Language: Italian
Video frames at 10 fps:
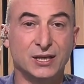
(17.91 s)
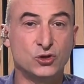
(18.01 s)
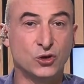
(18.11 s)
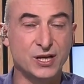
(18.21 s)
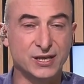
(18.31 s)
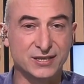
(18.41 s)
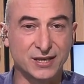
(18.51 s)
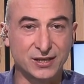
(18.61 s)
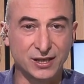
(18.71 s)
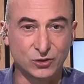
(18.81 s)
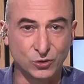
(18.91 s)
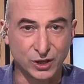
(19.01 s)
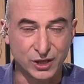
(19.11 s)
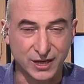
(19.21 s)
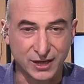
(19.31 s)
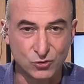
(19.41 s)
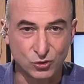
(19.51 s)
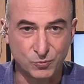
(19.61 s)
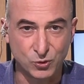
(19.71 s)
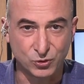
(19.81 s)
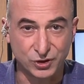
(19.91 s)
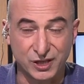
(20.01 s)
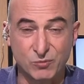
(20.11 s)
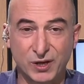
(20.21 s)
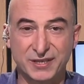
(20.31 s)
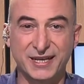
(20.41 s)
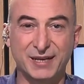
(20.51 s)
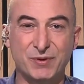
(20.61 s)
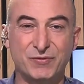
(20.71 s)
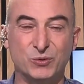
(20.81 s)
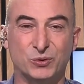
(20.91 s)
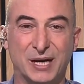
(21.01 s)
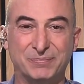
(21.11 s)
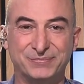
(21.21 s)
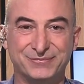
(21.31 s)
giornalista e direttore di RecNews.it. Buonasera e benvenuta.